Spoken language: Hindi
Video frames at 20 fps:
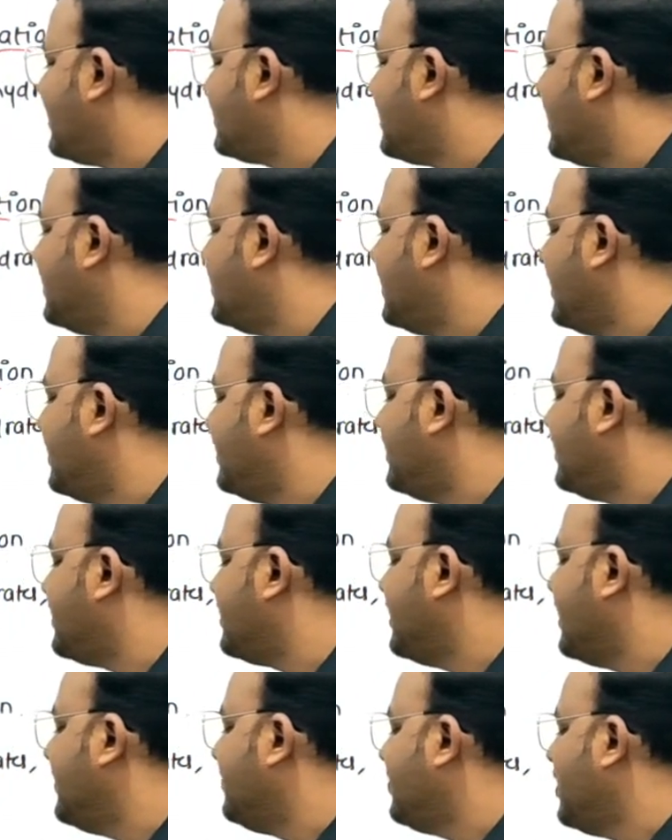बात का ध्यान
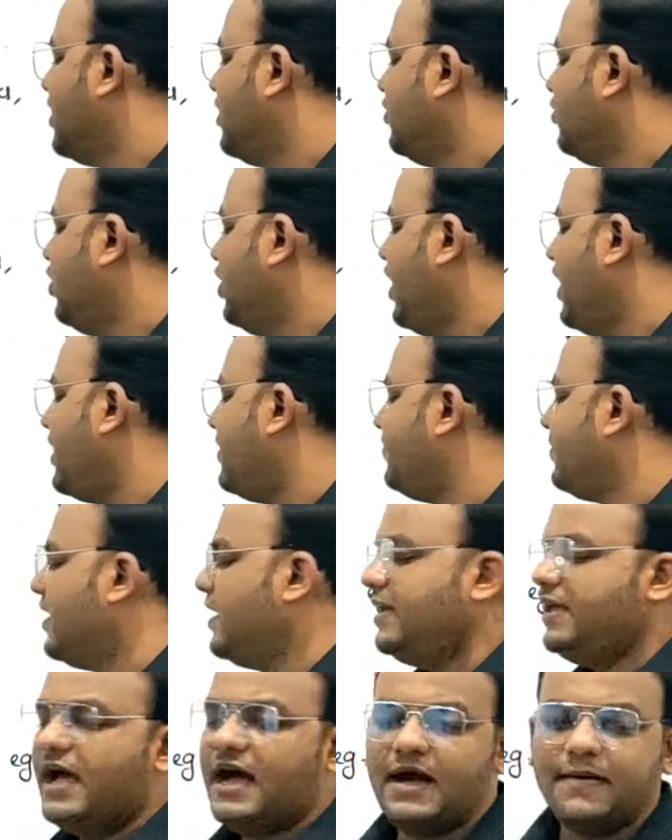रखना है ठीक है
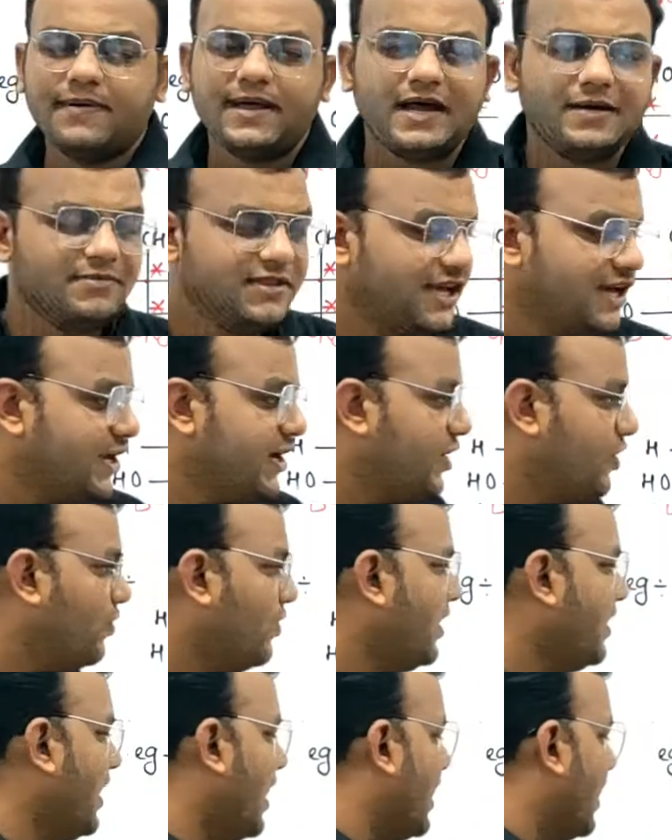यहां पर आप देख रहे हो
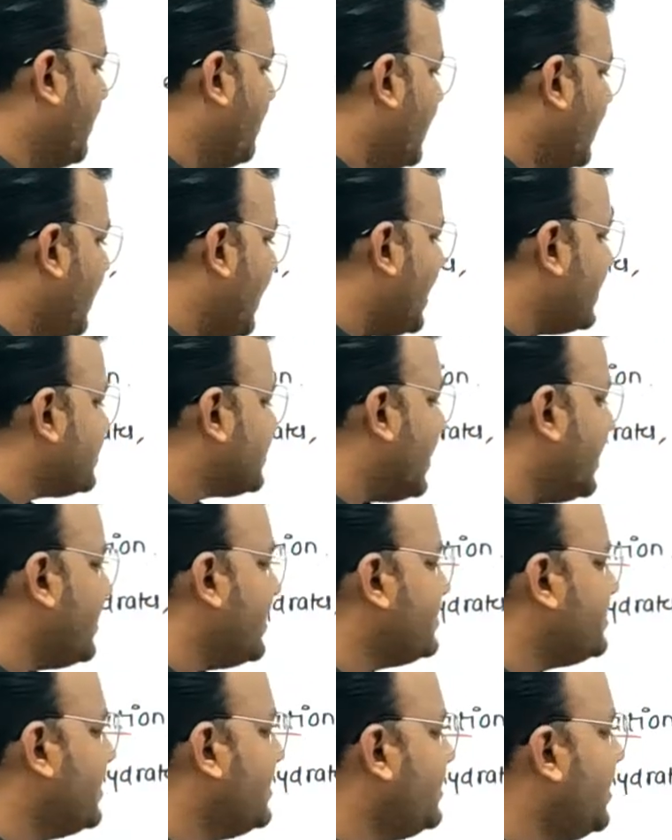कि यहां पर लास्ट
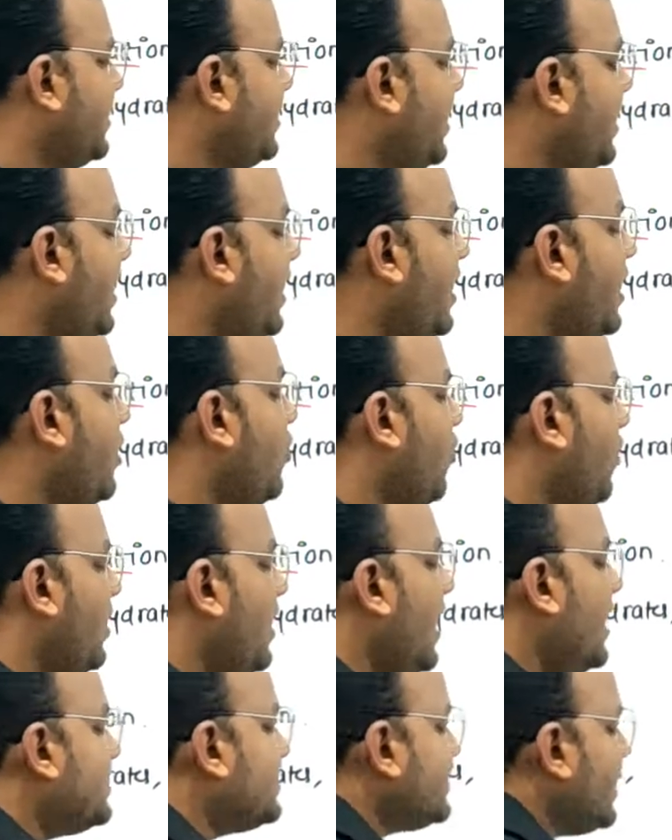कायरल सेंटर ये है और
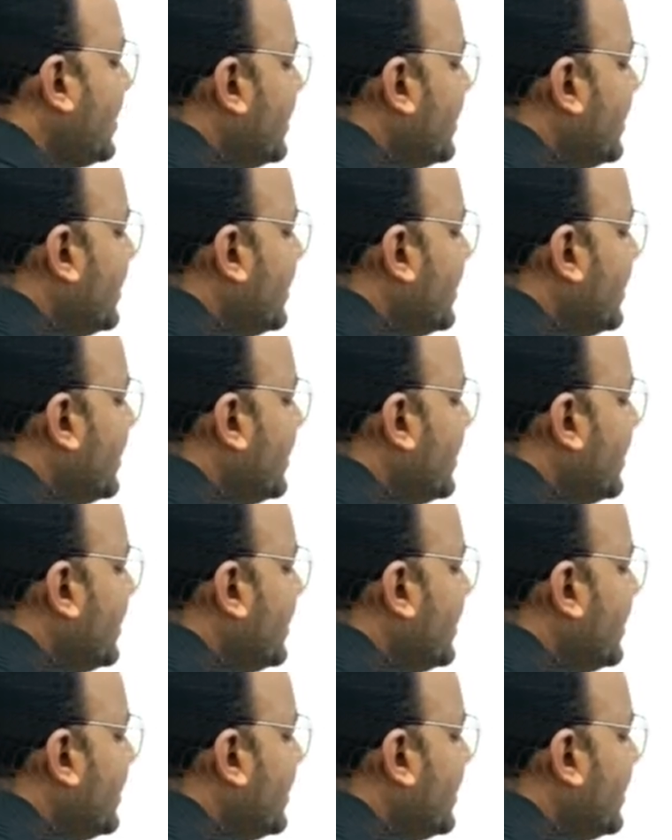लास्ट